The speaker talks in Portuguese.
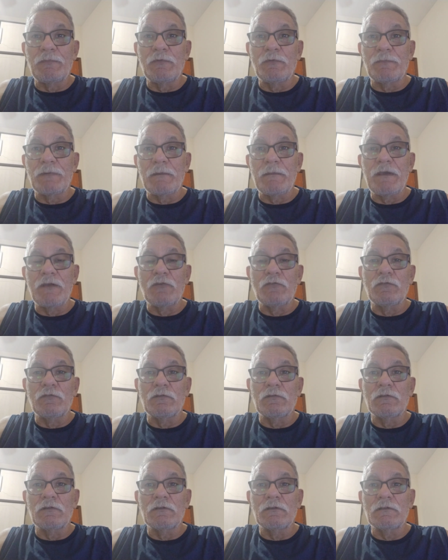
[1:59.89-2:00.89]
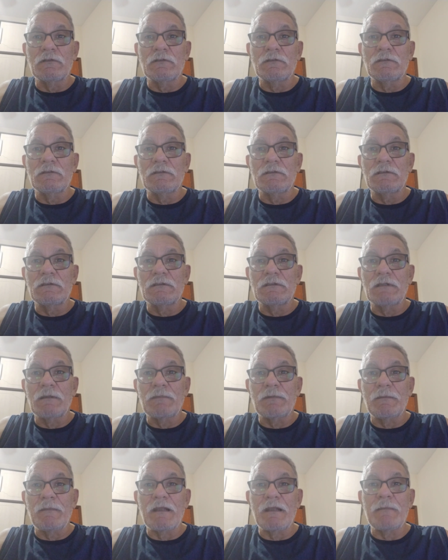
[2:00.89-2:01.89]
no primeiro,
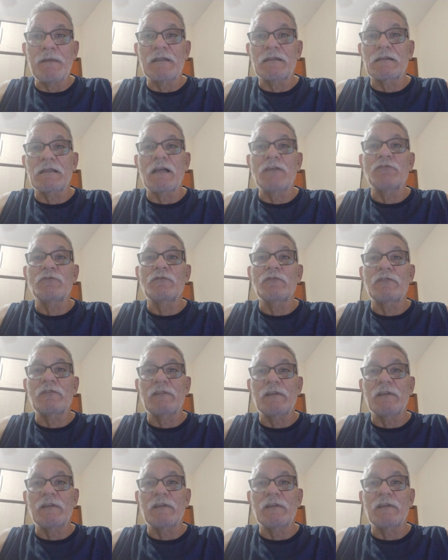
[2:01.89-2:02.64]
na primeira metade do